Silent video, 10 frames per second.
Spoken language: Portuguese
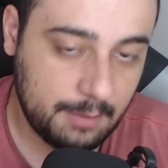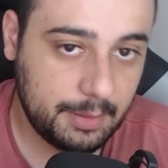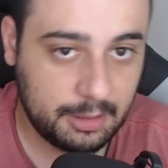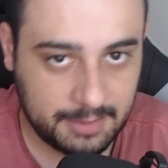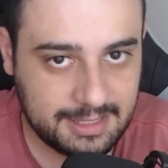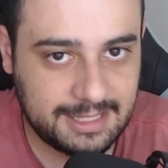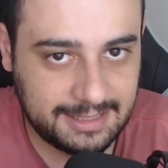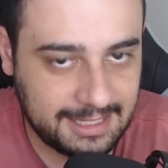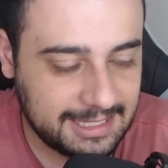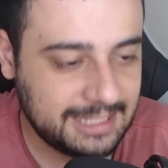pelo menos
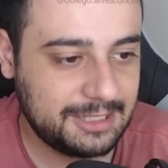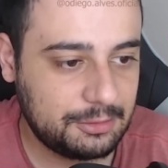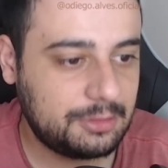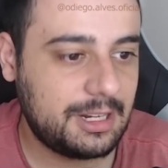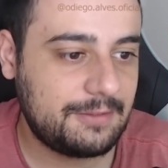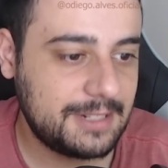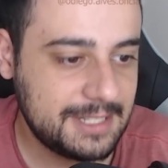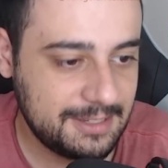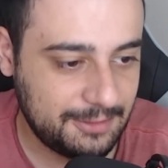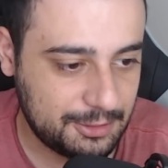até a data que eu tô gravando
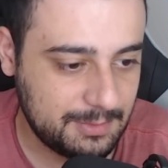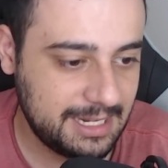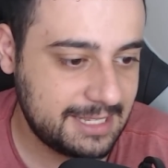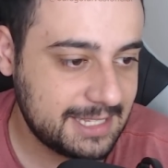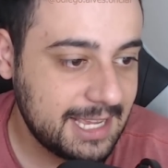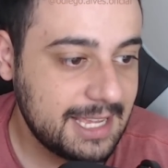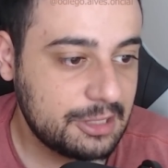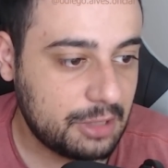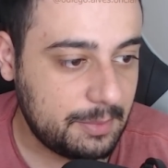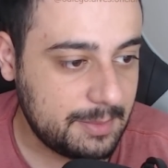esse vídeo, beleza?
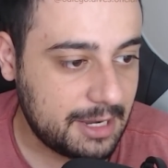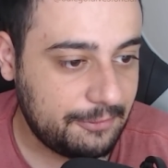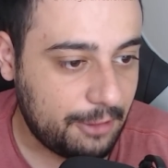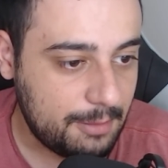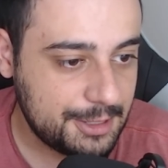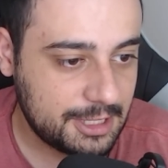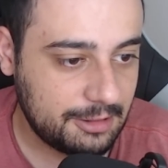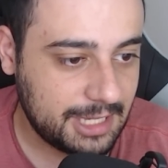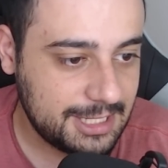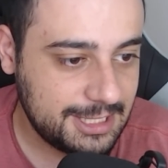Então a primeira forma de
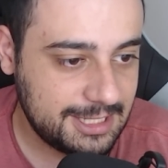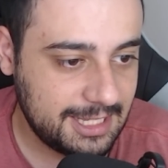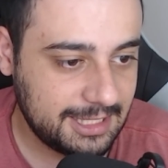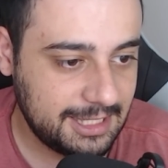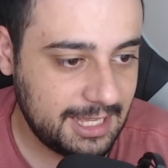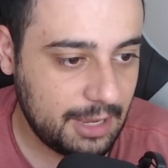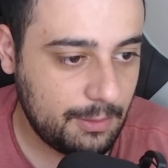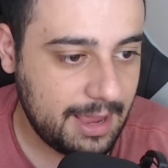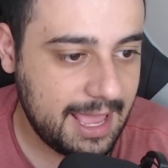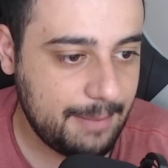ganho que a gente tem aqui é
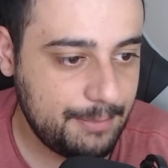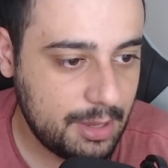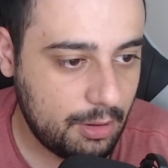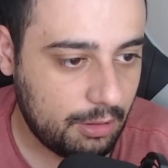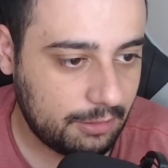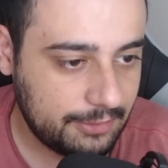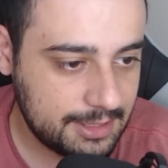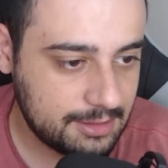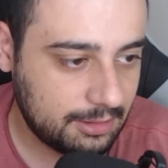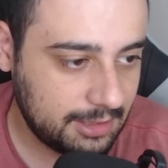o App
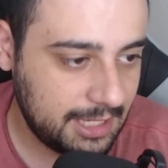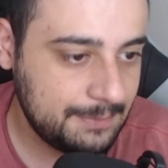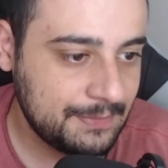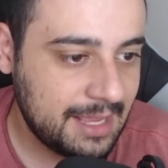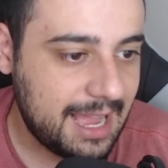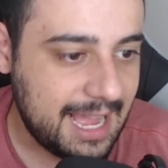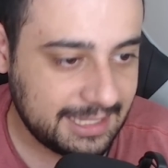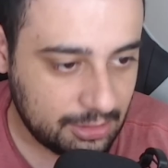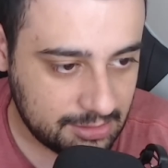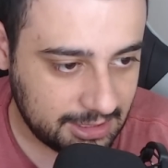Offers, ok?
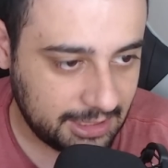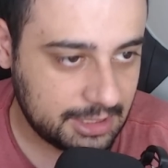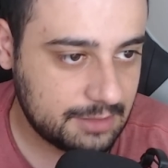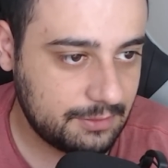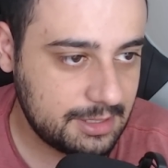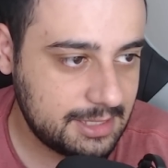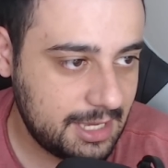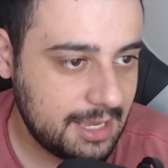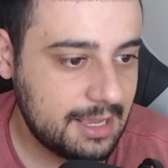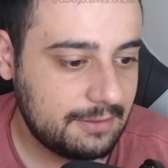Aqui é o seguinte,
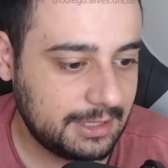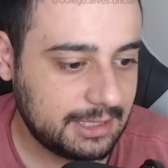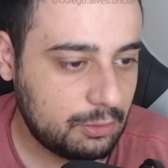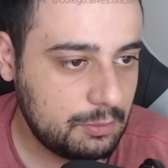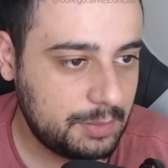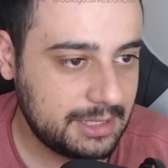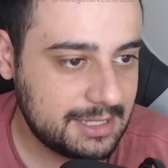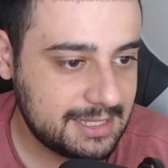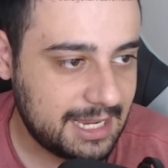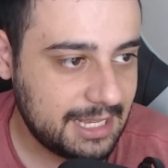você vai estar tá cumprindo
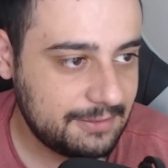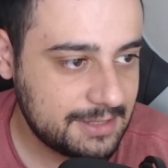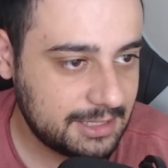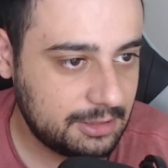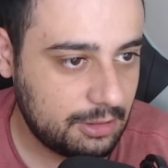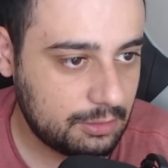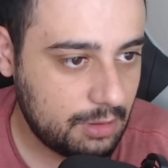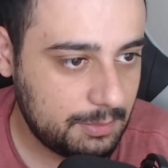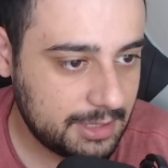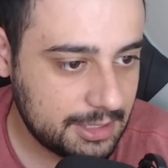as tarefas aqui, ó, que
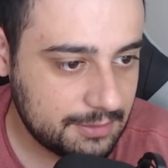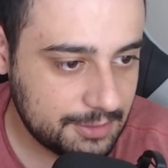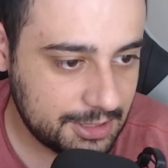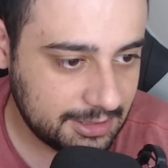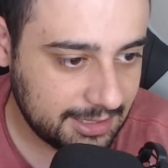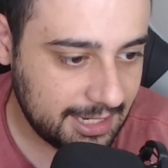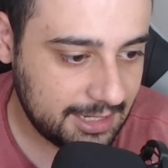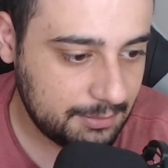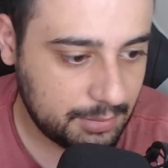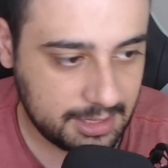o aplicativo te
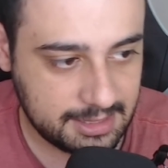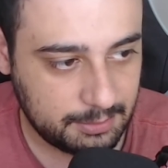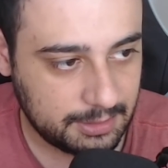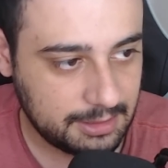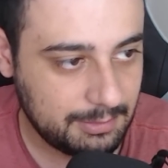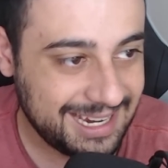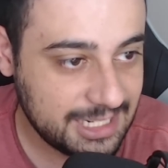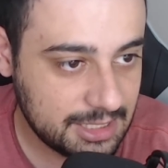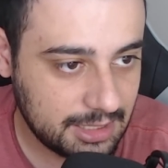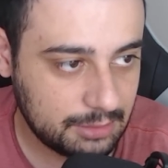entrega, por exemplo, aqui
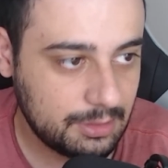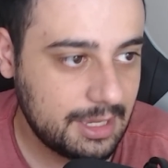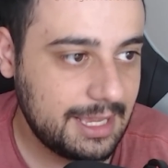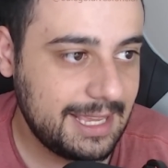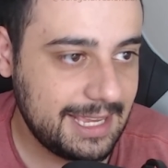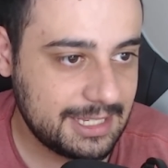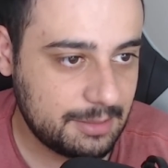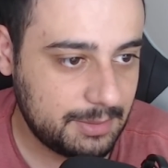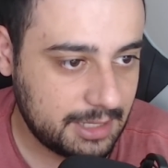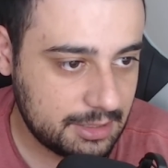baixando este
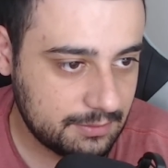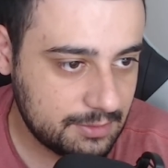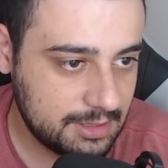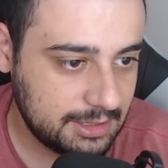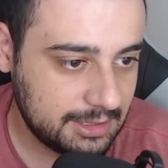aplicativozinho